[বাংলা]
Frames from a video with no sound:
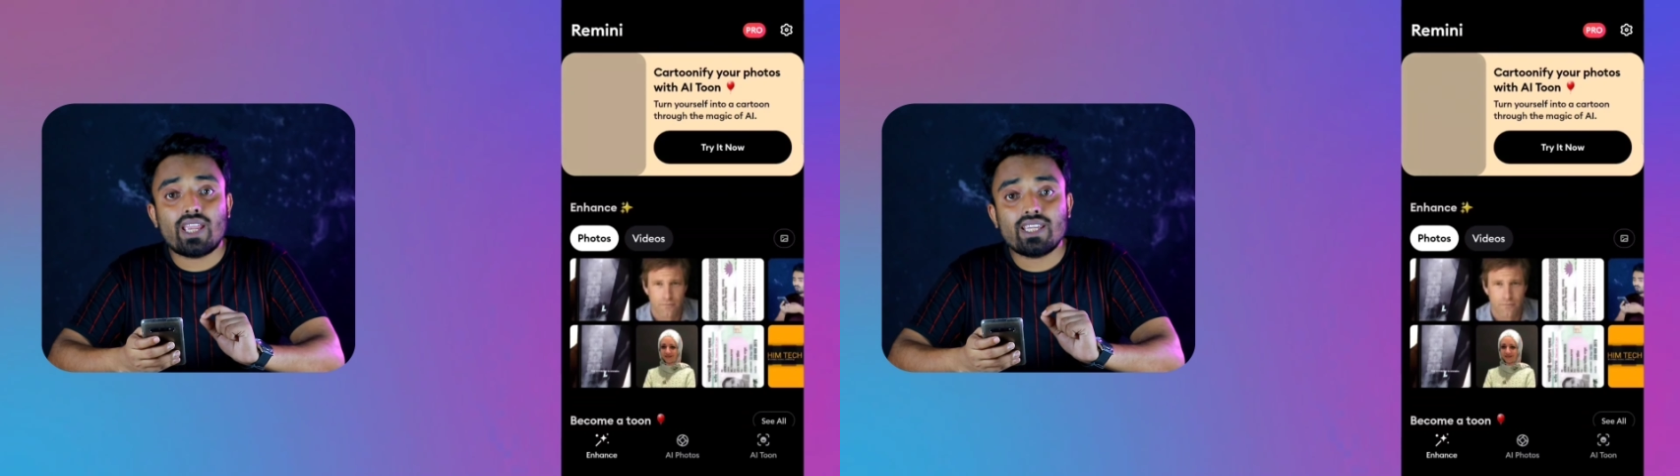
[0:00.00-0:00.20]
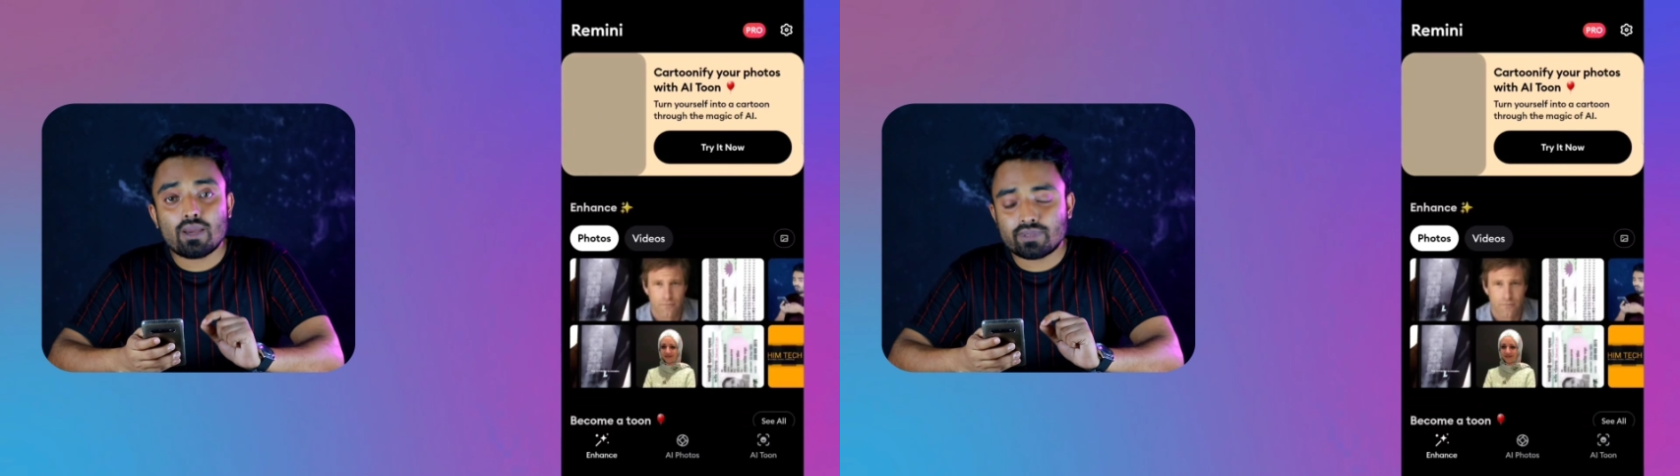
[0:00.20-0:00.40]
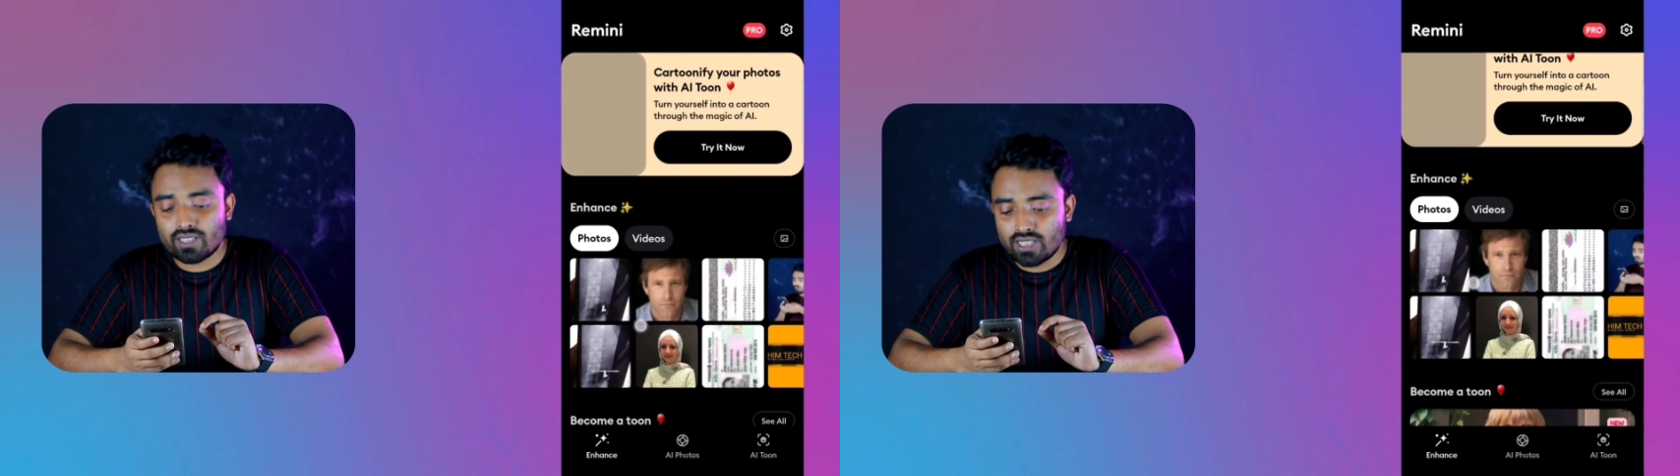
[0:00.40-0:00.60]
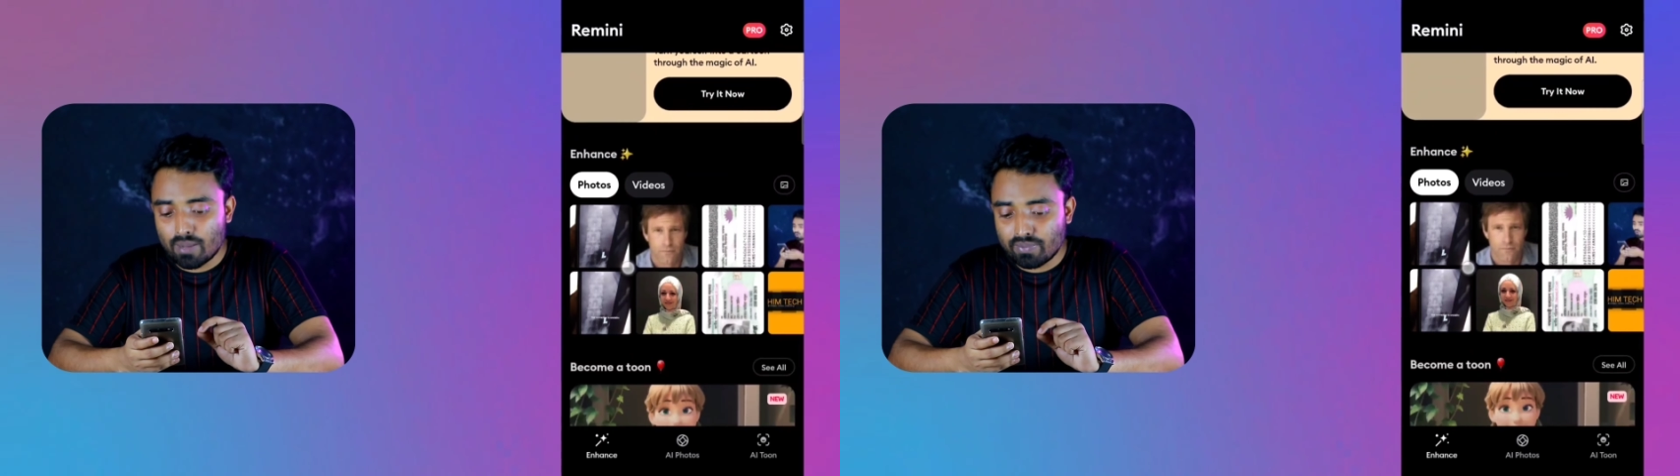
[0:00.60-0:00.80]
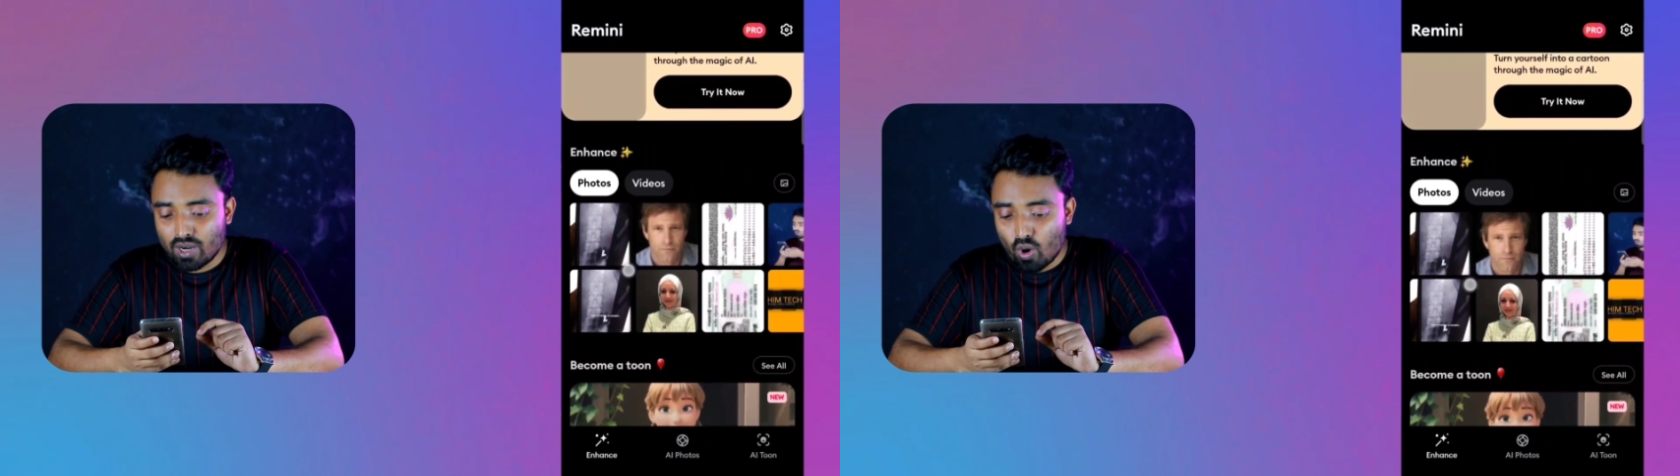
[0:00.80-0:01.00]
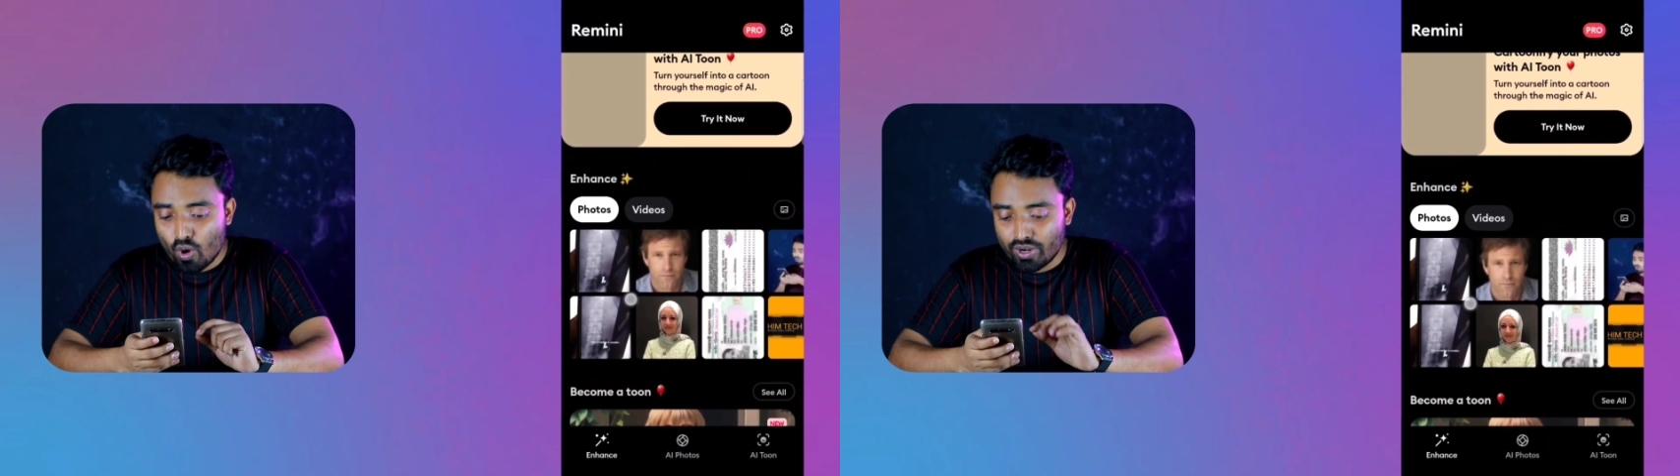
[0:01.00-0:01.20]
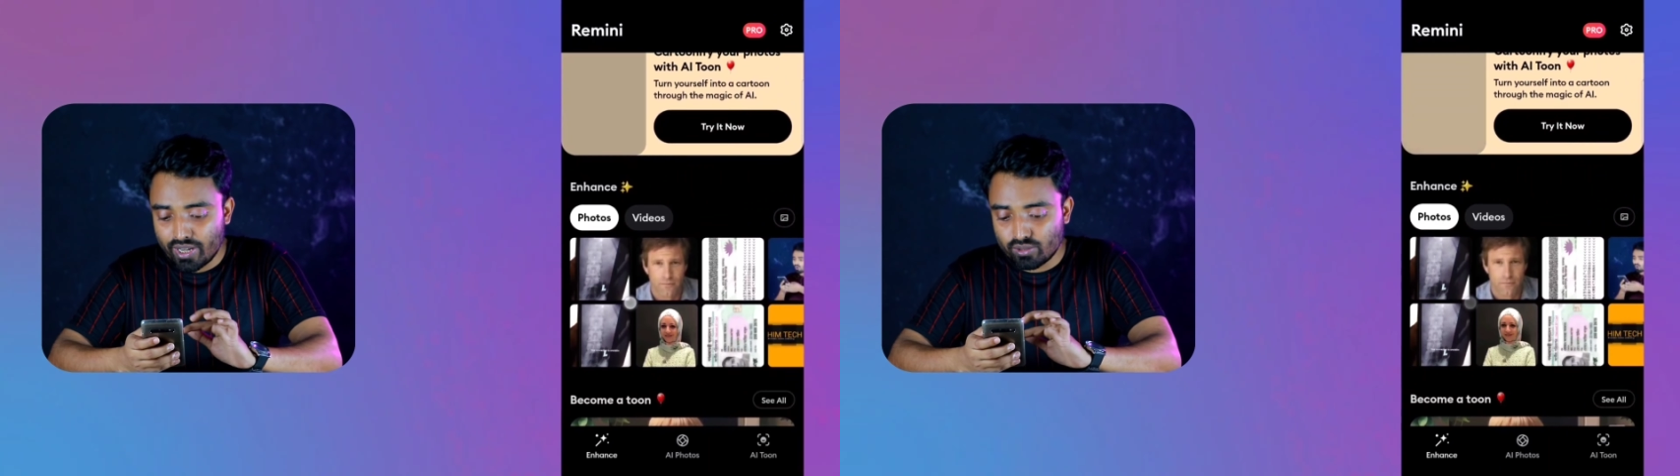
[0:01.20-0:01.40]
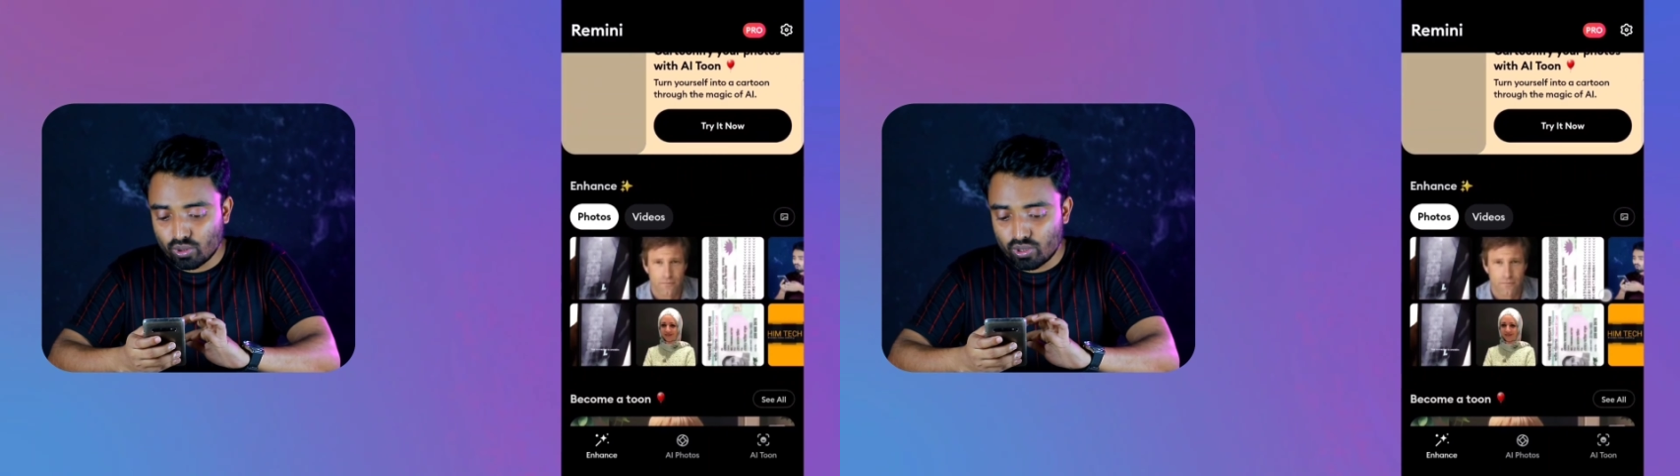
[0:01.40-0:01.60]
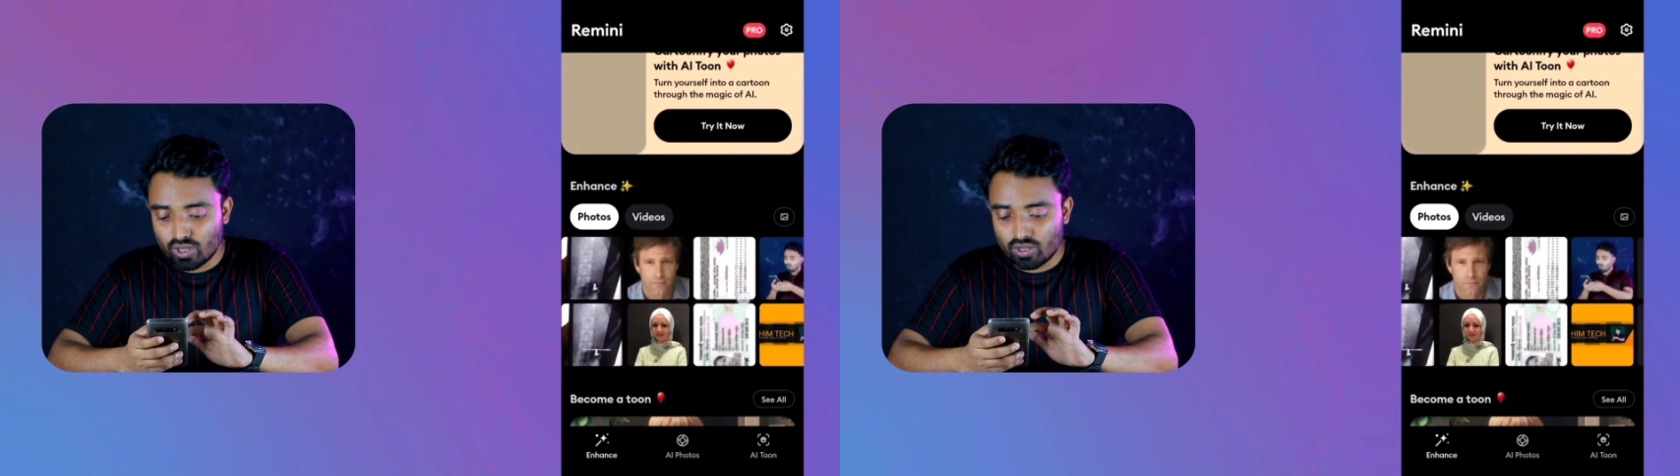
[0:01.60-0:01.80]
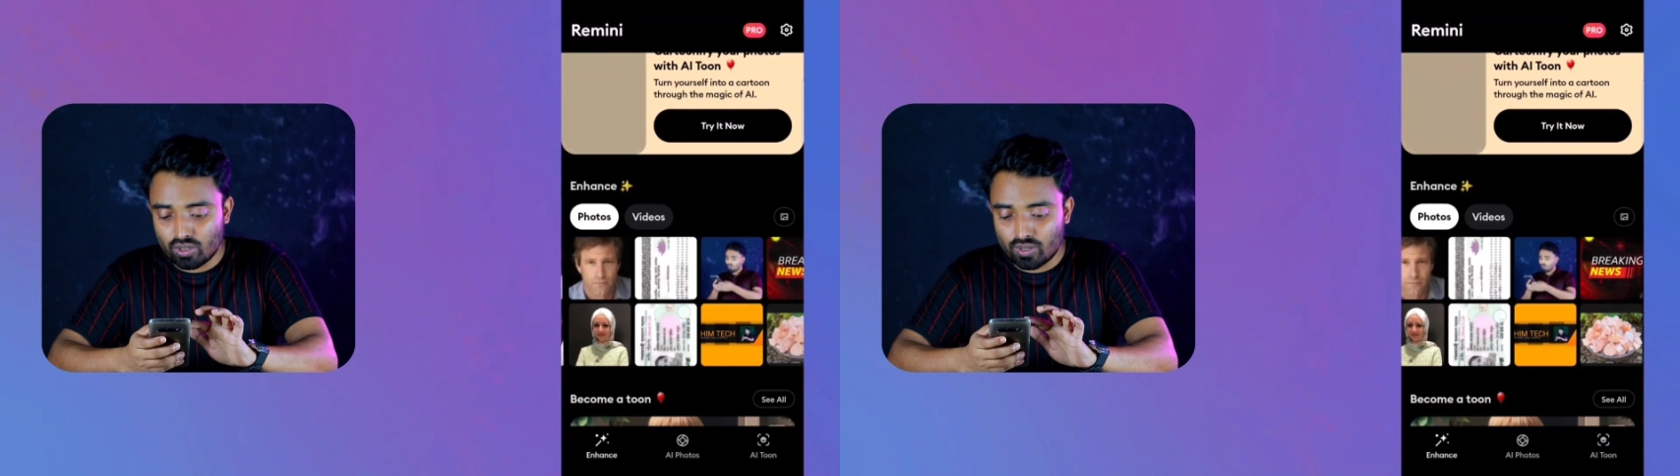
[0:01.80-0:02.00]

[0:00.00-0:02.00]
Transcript: এই অ্যাপসটা দিয়ে আপনারা অনেক ধরনের